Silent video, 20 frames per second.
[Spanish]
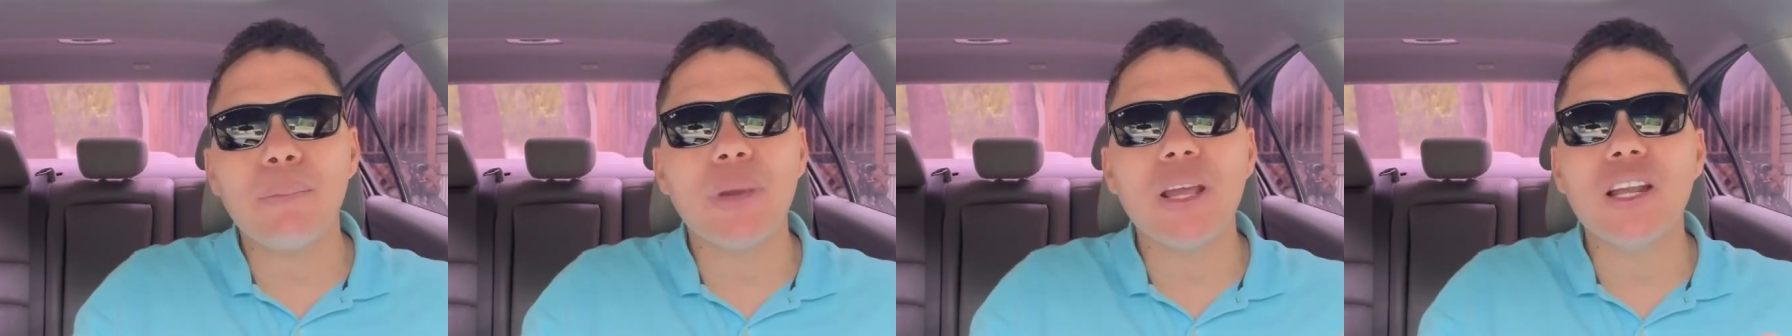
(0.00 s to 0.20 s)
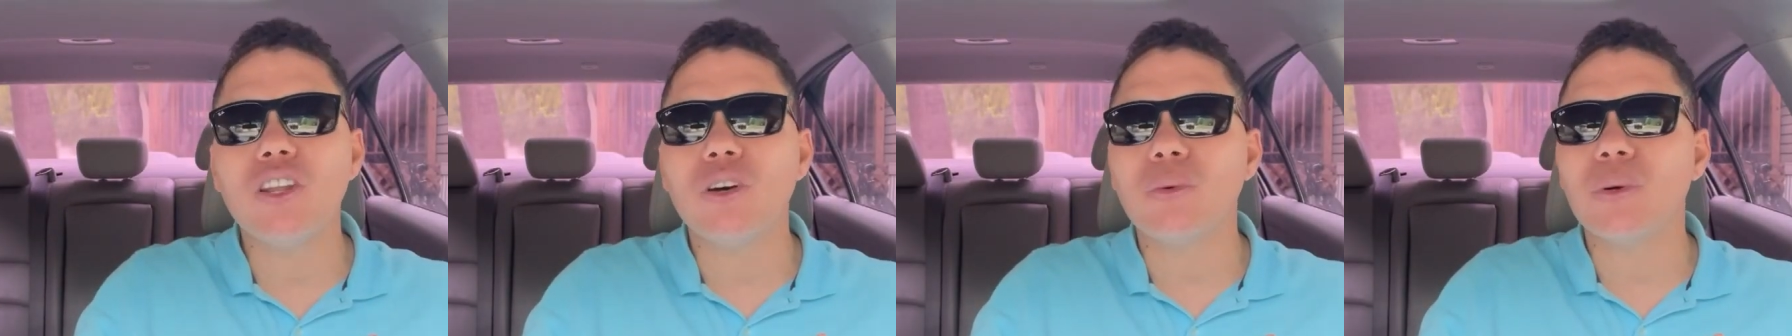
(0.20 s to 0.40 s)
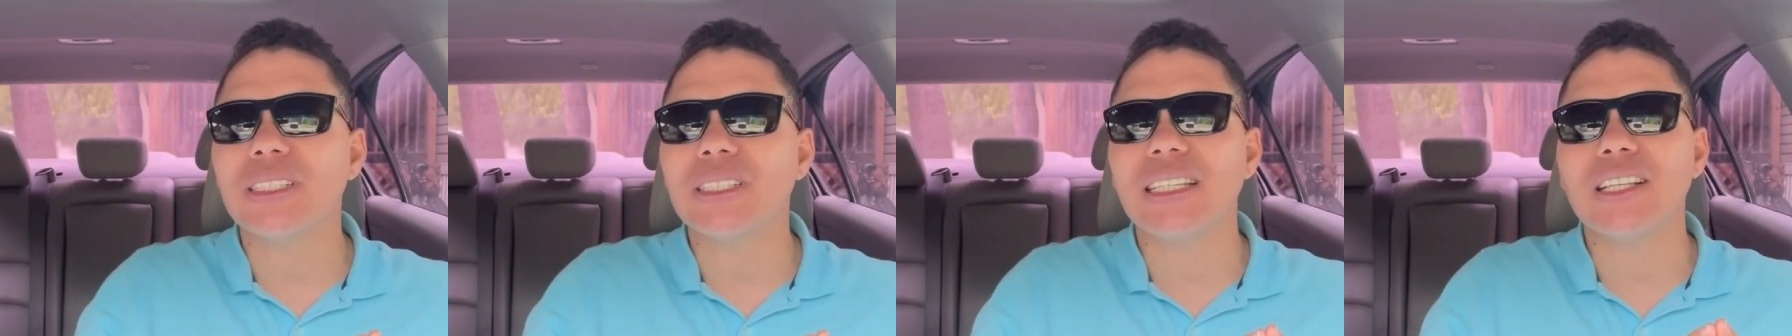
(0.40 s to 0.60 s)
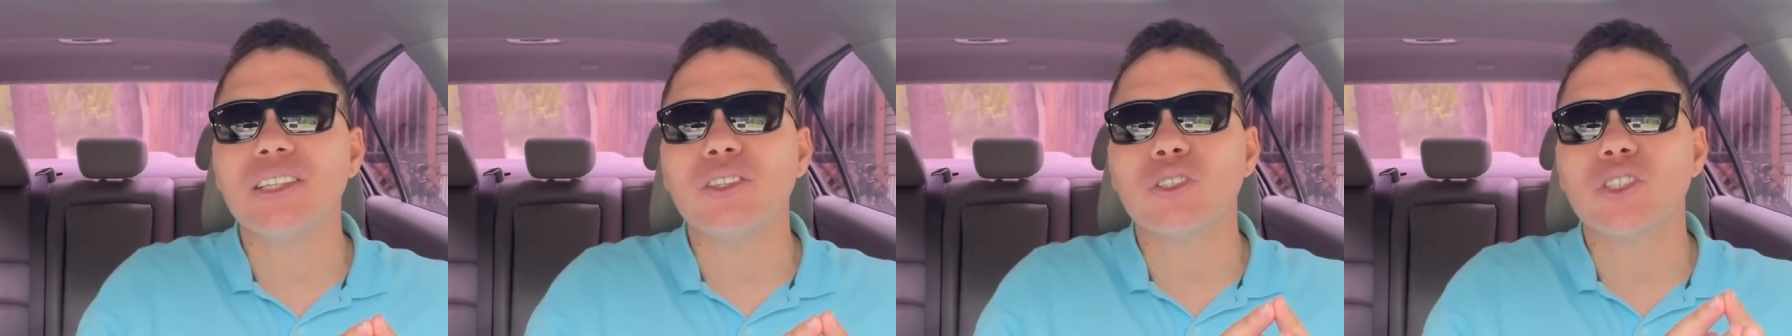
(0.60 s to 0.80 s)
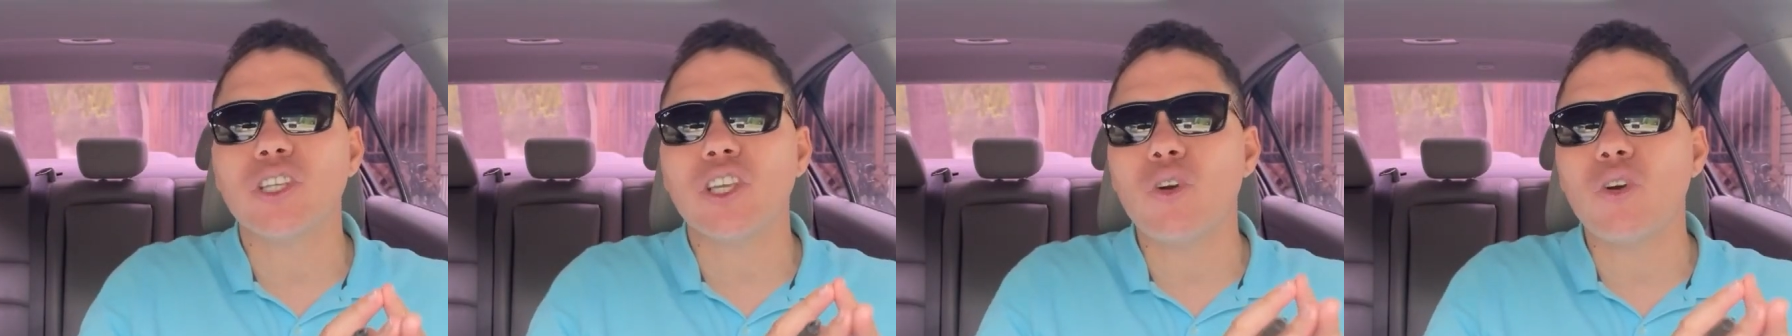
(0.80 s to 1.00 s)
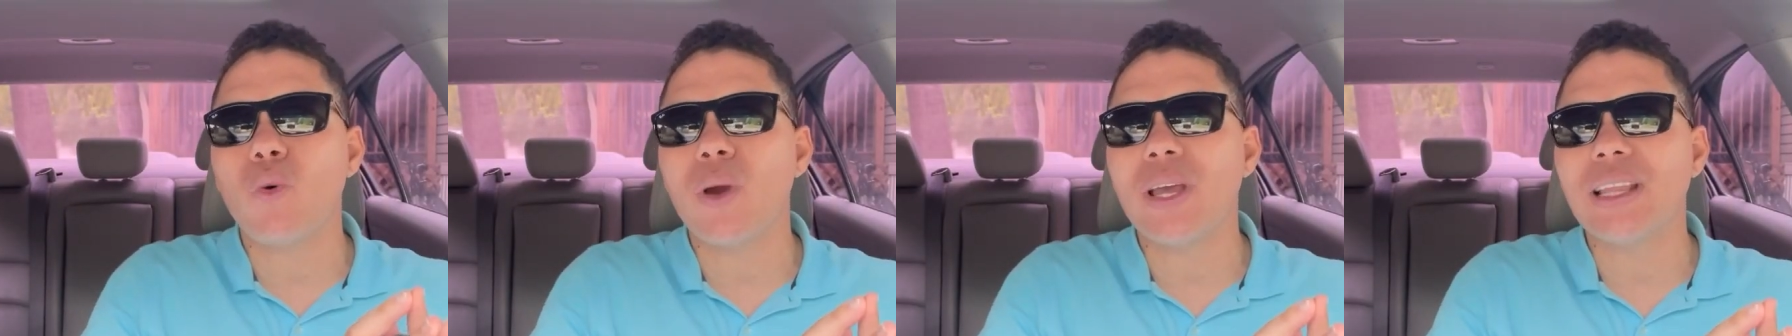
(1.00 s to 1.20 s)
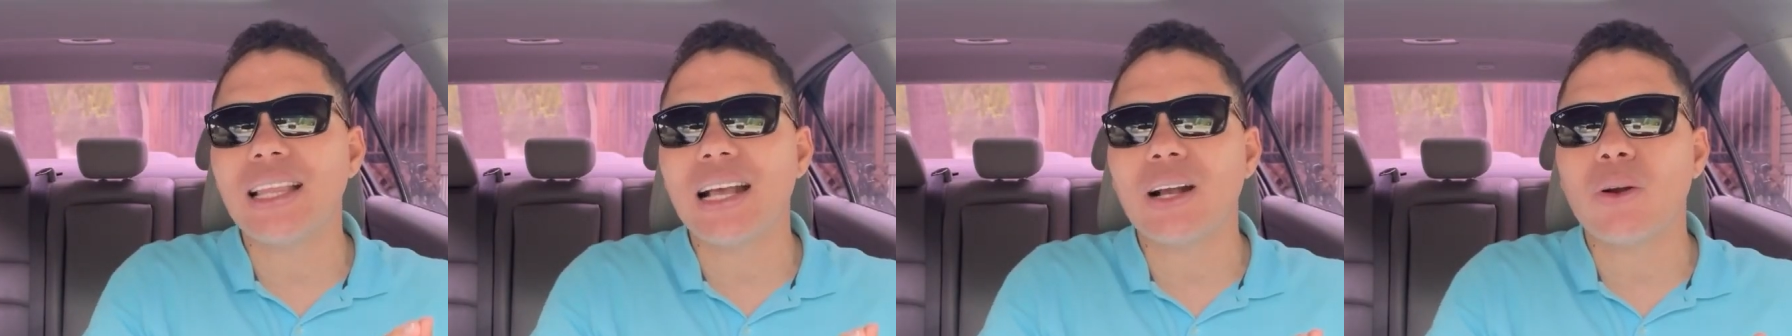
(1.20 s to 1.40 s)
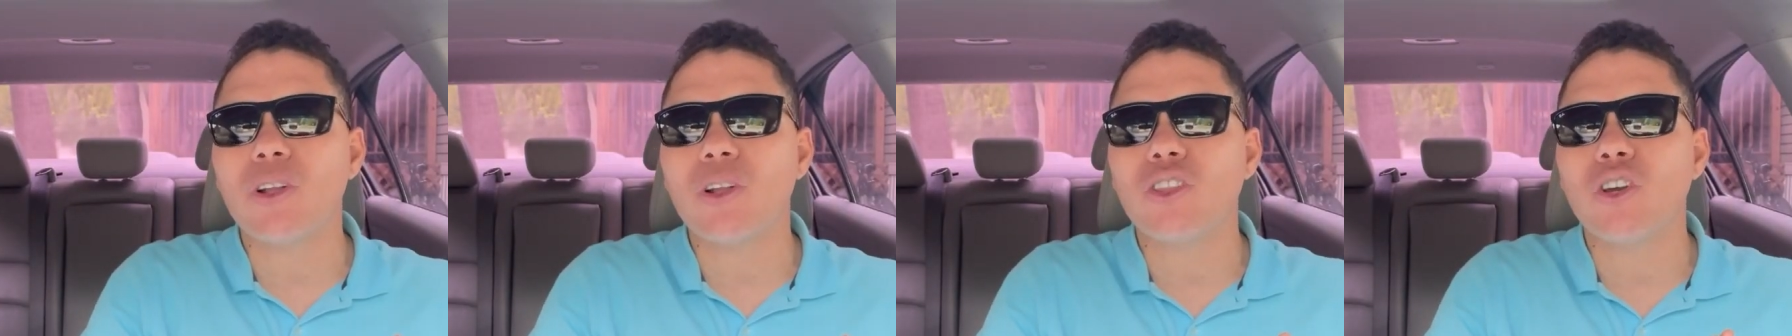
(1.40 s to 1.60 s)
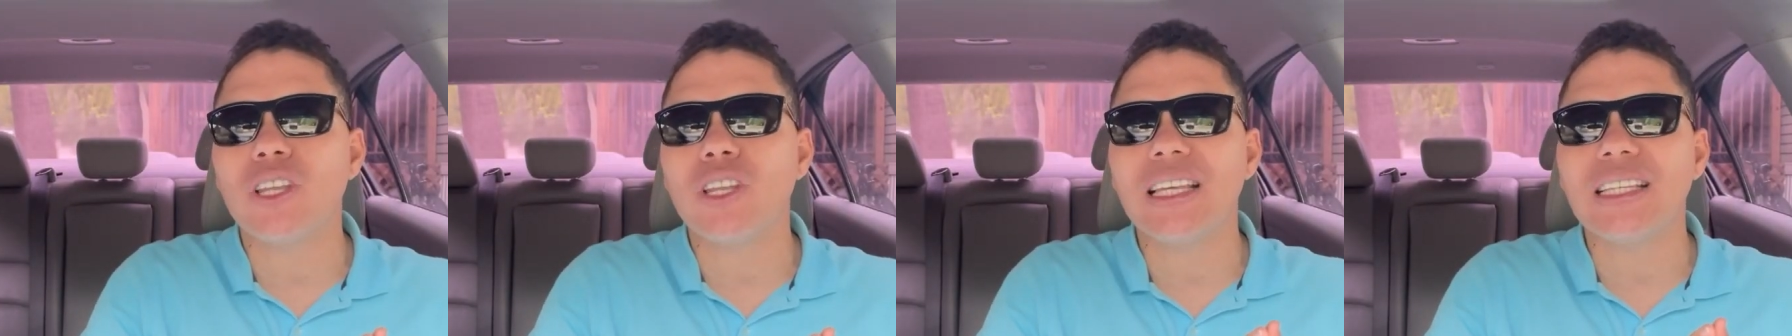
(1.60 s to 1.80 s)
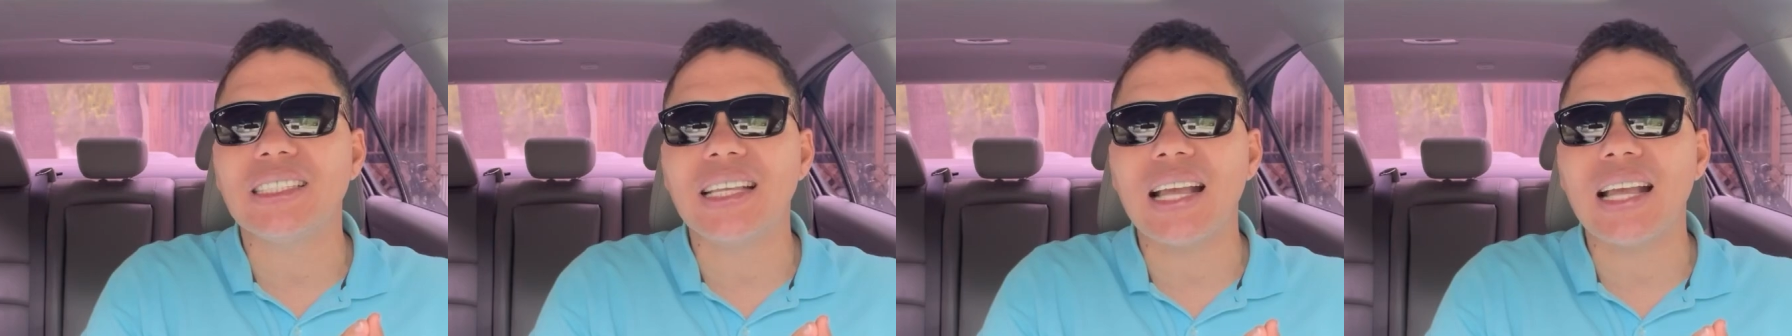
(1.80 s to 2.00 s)
1950, cuando
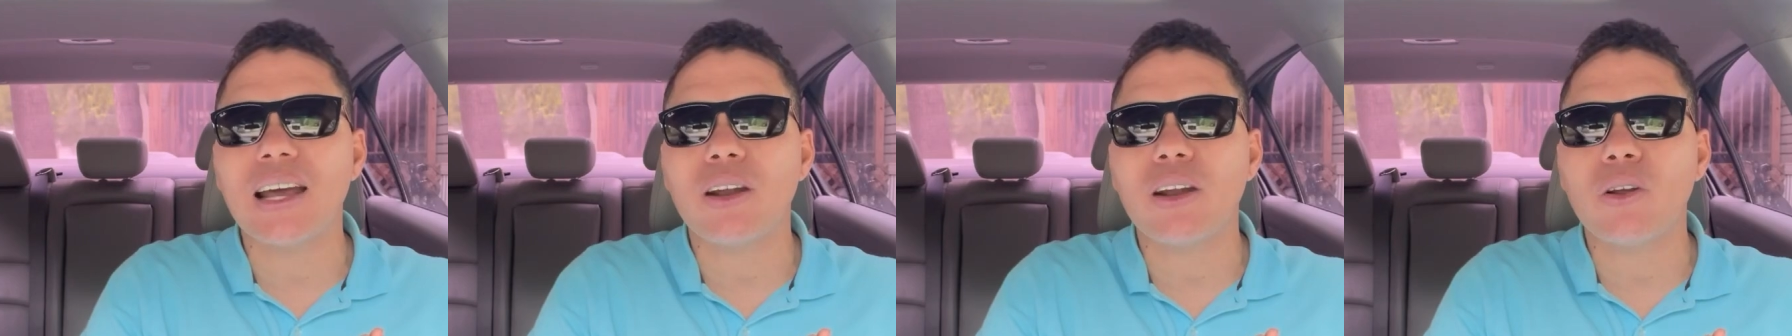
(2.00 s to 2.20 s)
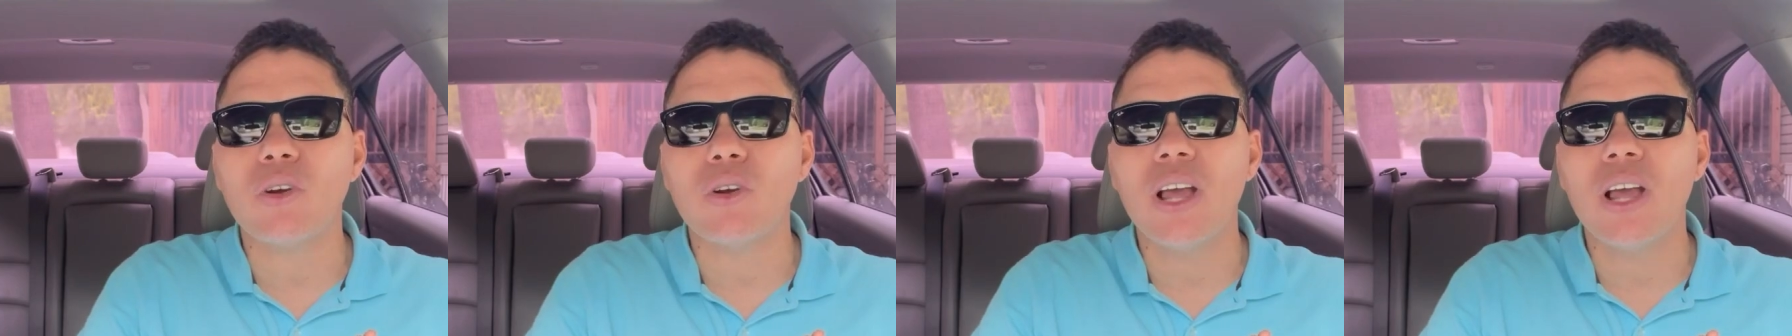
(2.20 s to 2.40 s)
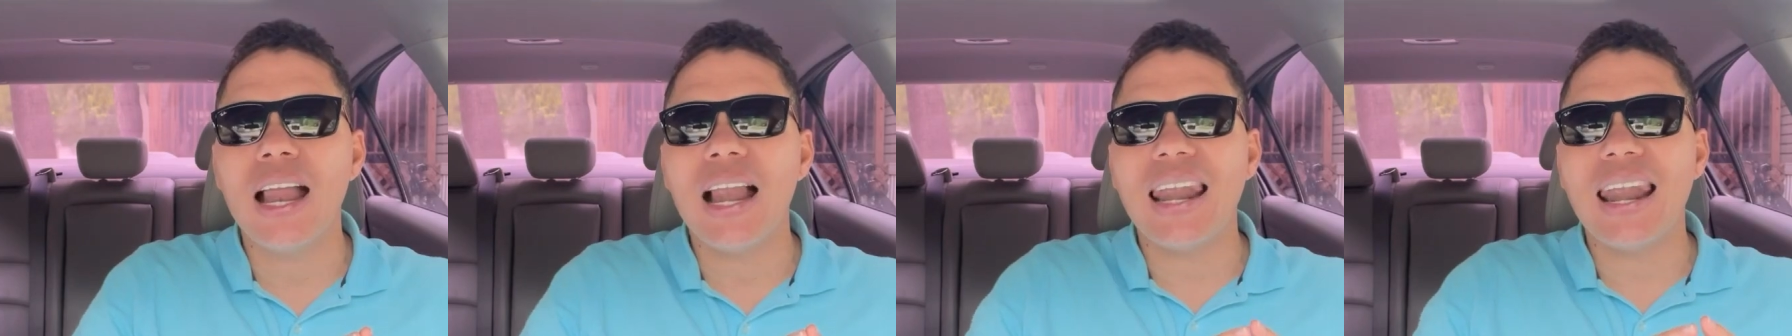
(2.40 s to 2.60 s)
iniciaron